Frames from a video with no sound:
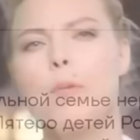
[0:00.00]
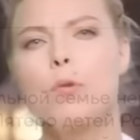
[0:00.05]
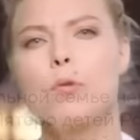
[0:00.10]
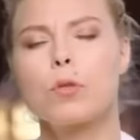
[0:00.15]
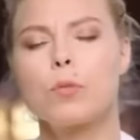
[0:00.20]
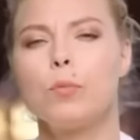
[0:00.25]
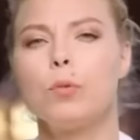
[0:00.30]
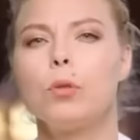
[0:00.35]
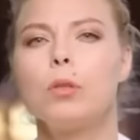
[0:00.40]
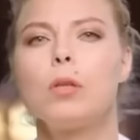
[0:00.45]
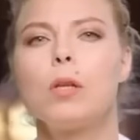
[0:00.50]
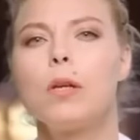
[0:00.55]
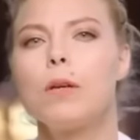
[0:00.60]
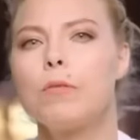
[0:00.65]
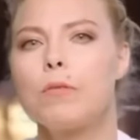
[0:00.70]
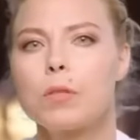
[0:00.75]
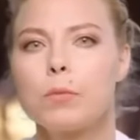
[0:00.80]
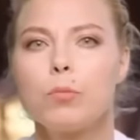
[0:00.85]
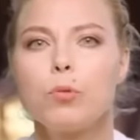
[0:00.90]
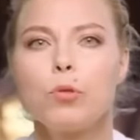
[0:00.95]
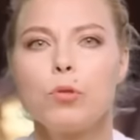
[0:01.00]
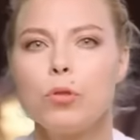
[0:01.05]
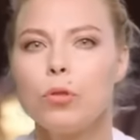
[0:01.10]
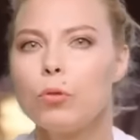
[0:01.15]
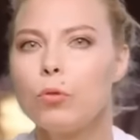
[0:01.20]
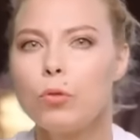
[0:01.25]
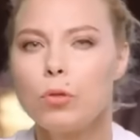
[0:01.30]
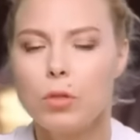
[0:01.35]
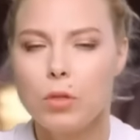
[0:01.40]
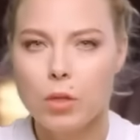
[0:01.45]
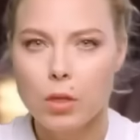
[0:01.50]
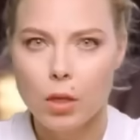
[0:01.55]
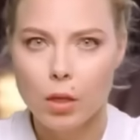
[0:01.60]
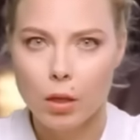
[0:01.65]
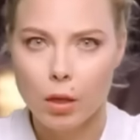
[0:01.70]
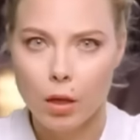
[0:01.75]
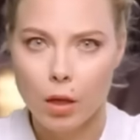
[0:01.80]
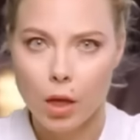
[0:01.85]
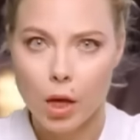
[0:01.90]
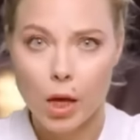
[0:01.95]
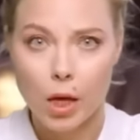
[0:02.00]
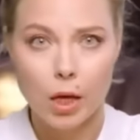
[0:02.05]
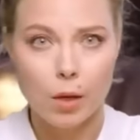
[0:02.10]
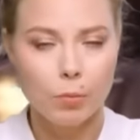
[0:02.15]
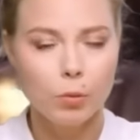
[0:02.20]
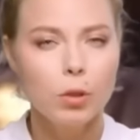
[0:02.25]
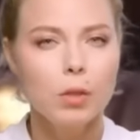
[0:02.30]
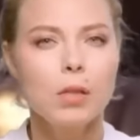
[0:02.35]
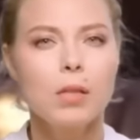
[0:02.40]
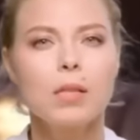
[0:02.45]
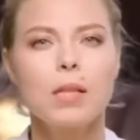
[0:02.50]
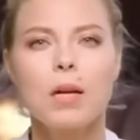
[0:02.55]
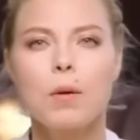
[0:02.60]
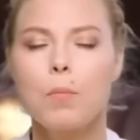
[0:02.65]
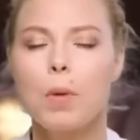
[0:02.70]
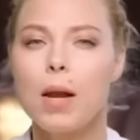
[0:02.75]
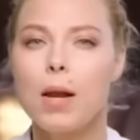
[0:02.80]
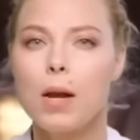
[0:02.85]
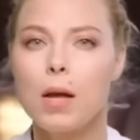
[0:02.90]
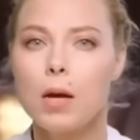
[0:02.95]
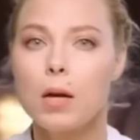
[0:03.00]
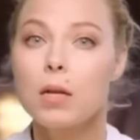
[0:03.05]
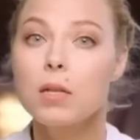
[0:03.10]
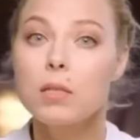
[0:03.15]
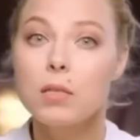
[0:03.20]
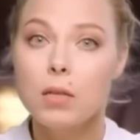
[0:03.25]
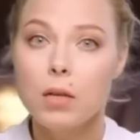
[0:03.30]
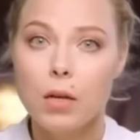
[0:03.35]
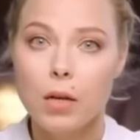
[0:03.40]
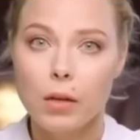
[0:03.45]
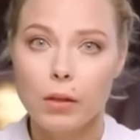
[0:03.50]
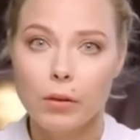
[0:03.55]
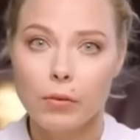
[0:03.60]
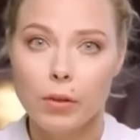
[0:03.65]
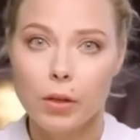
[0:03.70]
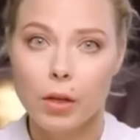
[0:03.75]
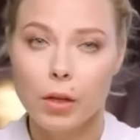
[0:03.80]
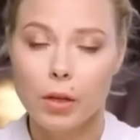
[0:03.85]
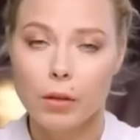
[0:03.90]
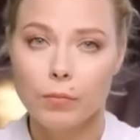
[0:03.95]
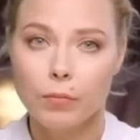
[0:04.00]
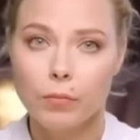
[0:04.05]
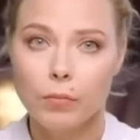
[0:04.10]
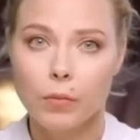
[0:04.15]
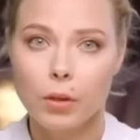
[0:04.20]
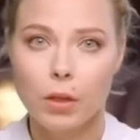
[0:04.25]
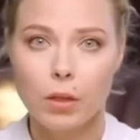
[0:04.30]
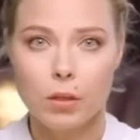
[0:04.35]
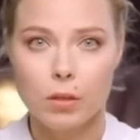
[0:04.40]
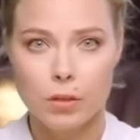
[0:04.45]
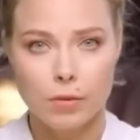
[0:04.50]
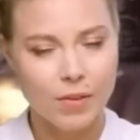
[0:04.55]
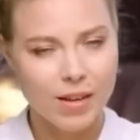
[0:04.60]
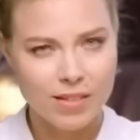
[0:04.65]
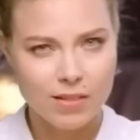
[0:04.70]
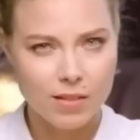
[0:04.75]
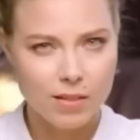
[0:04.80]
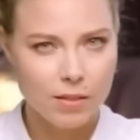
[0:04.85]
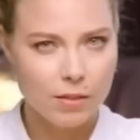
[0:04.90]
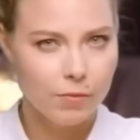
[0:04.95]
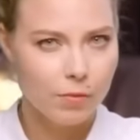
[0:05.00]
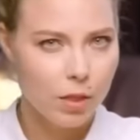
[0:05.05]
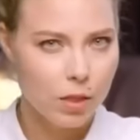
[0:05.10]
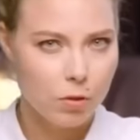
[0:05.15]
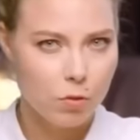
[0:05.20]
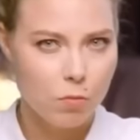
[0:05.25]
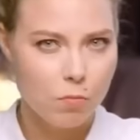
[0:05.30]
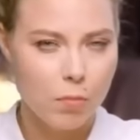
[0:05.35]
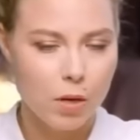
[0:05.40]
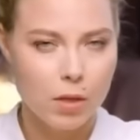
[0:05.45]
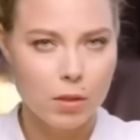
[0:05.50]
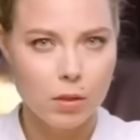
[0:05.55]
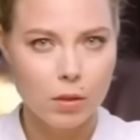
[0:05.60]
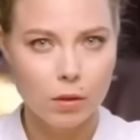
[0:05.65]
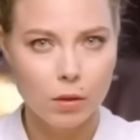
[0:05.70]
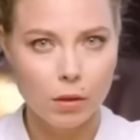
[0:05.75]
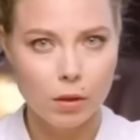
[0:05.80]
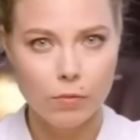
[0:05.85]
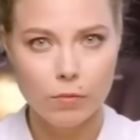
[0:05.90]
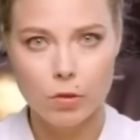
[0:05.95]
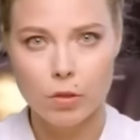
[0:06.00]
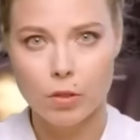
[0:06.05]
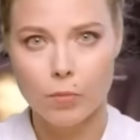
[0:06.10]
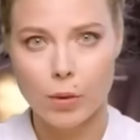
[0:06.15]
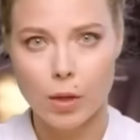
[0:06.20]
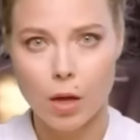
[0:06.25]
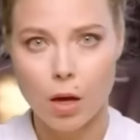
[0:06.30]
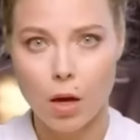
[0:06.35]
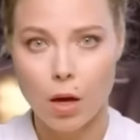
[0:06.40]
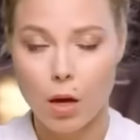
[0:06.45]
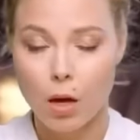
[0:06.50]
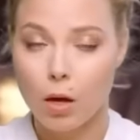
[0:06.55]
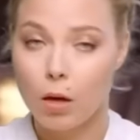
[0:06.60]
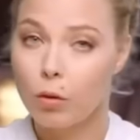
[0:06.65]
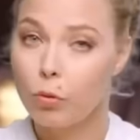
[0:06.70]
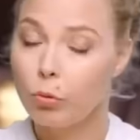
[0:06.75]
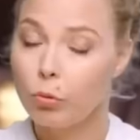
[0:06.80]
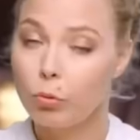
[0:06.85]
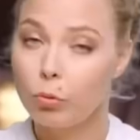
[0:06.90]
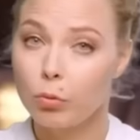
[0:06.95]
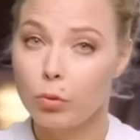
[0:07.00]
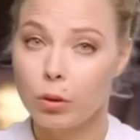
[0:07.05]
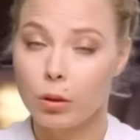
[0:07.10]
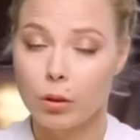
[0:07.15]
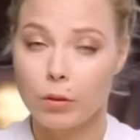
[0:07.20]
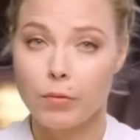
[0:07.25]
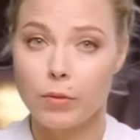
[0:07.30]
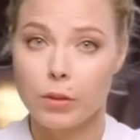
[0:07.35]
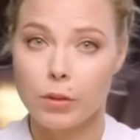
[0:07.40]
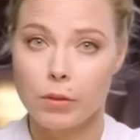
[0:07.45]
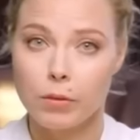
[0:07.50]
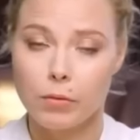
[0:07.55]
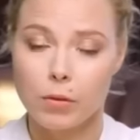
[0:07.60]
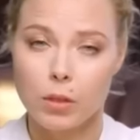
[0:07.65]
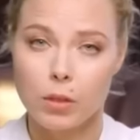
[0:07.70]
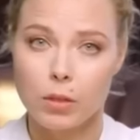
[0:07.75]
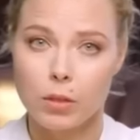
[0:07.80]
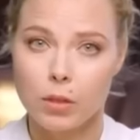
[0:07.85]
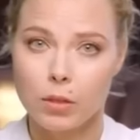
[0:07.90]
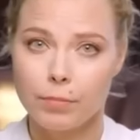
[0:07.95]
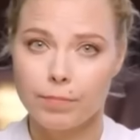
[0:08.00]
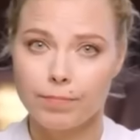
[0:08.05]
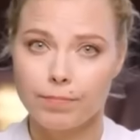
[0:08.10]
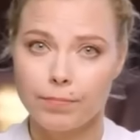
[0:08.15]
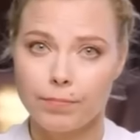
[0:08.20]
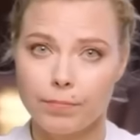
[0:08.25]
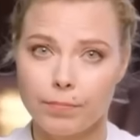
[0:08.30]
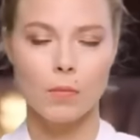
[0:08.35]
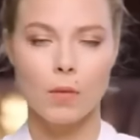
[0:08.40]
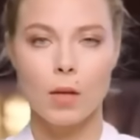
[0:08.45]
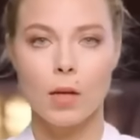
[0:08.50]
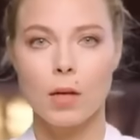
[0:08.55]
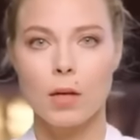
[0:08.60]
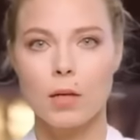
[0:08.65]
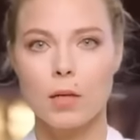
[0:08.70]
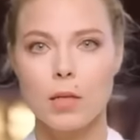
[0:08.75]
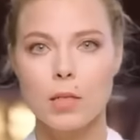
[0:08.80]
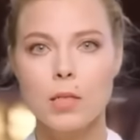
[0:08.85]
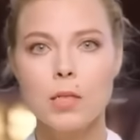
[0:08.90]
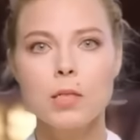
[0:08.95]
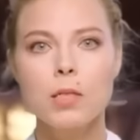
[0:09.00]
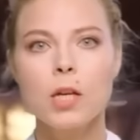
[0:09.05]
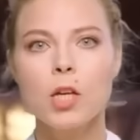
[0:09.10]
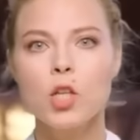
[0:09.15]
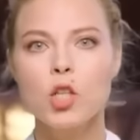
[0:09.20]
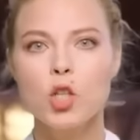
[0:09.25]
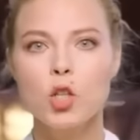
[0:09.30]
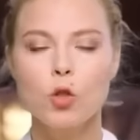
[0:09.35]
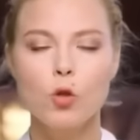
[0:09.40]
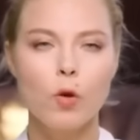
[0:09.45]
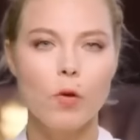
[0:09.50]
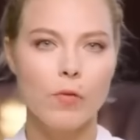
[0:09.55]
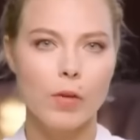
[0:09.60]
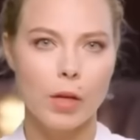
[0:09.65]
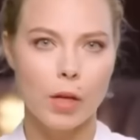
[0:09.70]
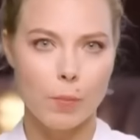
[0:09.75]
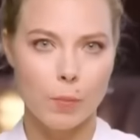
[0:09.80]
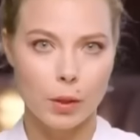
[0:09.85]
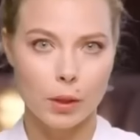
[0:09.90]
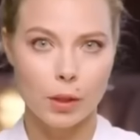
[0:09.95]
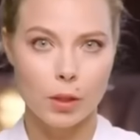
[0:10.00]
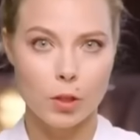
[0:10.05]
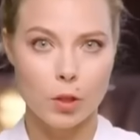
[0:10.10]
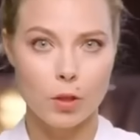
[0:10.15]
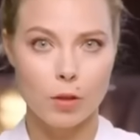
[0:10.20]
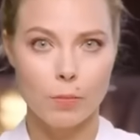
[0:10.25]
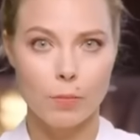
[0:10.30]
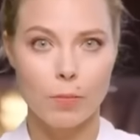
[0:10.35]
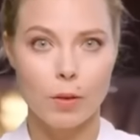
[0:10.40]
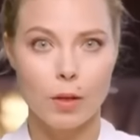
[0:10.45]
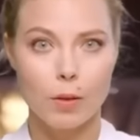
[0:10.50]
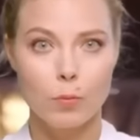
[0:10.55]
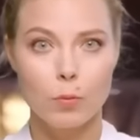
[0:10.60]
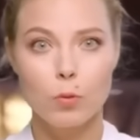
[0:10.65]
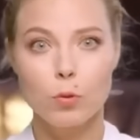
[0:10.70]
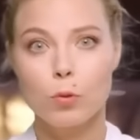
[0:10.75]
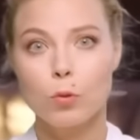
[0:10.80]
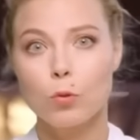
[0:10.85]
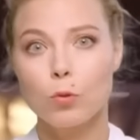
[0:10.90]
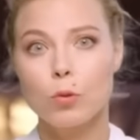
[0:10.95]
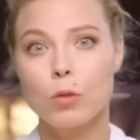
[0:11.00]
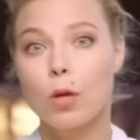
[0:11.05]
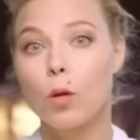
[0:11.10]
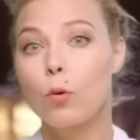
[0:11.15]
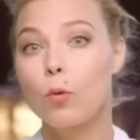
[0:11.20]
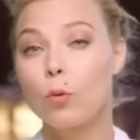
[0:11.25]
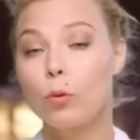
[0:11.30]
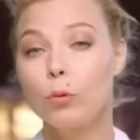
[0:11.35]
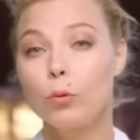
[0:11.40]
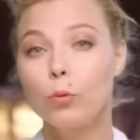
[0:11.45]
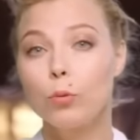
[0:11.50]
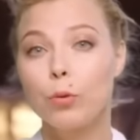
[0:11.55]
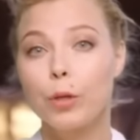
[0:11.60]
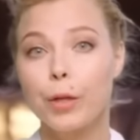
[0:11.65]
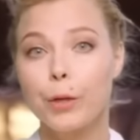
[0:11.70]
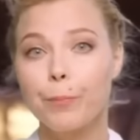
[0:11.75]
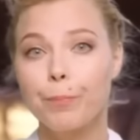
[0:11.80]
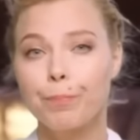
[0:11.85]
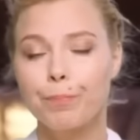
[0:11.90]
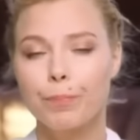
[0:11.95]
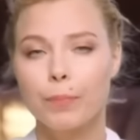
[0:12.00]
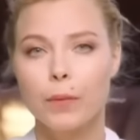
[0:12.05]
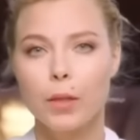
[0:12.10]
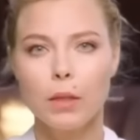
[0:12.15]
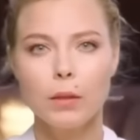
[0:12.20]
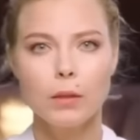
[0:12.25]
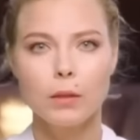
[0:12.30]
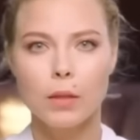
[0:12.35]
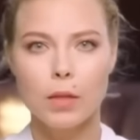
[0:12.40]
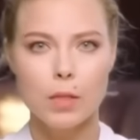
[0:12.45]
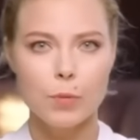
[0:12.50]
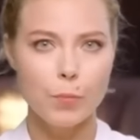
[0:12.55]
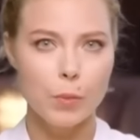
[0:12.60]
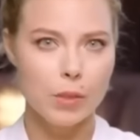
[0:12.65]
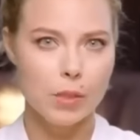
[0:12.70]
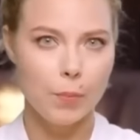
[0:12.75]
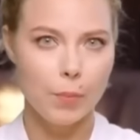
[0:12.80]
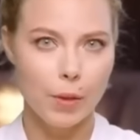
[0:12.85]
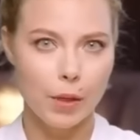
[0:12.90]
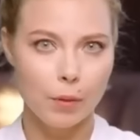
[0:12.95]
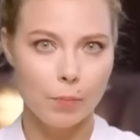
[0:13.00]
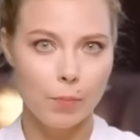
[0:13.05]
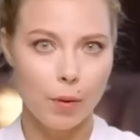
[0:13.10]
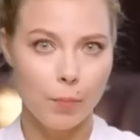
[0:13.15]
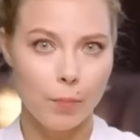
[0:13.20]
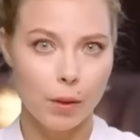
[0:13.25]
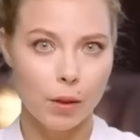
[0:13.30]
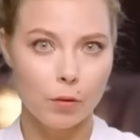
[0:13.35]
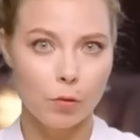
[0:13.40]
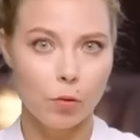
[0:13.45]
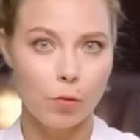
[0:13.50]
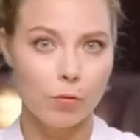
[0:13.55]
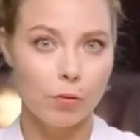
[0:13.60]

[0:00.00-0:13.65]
вопрос, будет ли возбуждено дело и будет ли нормальное расследование. Или связанные с властью бандит и его семья уйдут от ответственности. Российские чиновники продолжают борьбу с русской культурой. На этот раз под запрет попал